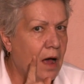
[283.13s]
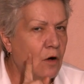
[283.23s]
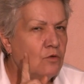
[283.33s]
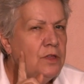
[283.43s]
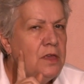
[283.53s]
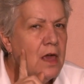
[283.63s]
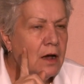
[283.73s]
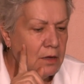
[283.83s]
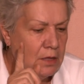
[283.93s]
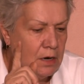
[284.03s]
а у
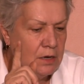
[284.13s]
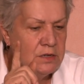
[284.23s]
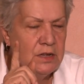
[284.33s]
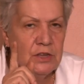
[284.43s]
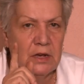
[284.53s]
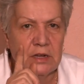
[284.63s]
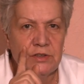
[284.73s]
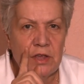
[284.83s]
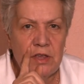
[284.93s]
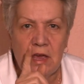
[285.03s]
некоторых из этих
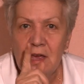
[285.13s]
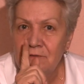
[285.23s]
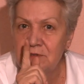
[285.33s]
растений